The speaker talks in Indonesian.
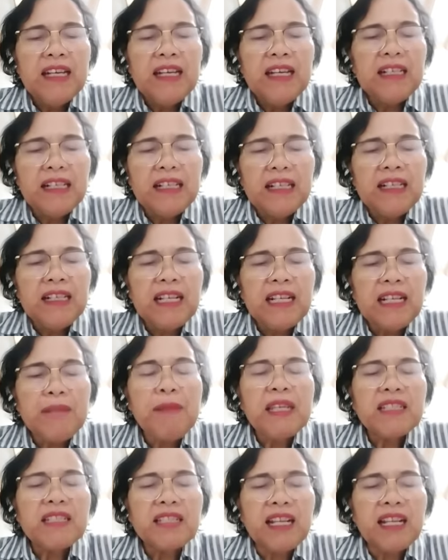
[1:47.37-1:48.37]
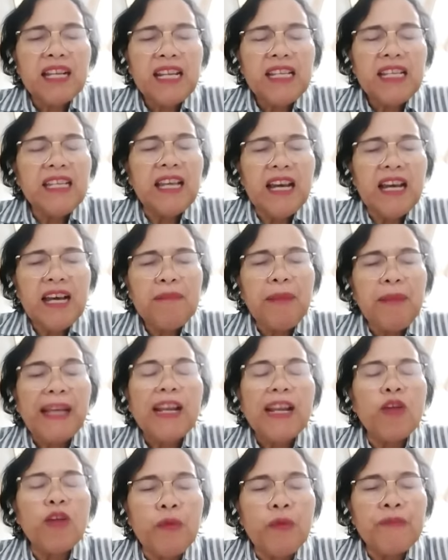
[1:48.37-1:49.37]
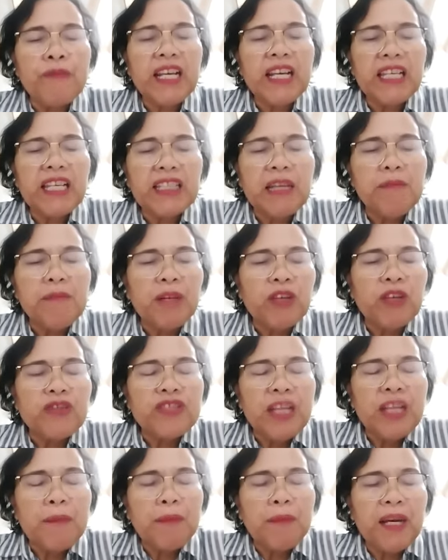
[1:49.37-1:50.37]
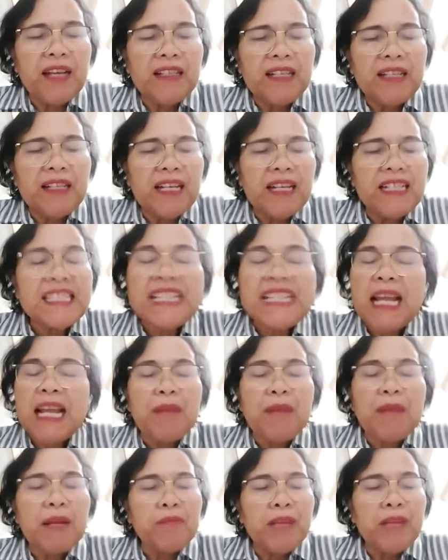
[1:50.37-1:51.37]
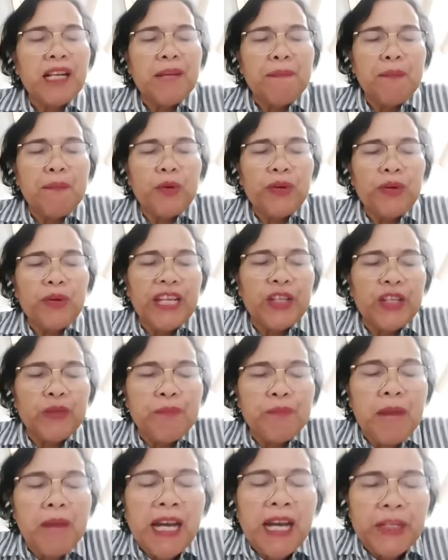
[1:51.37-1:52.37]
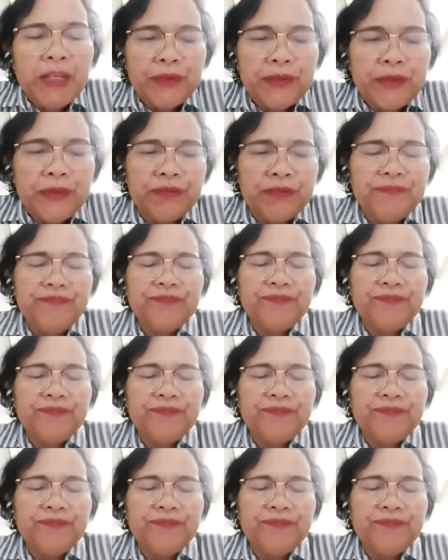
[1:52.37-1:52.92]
uh, lebih sering ya pada umumnya kita mengucapkan uh, selamat menempuh hidup baru.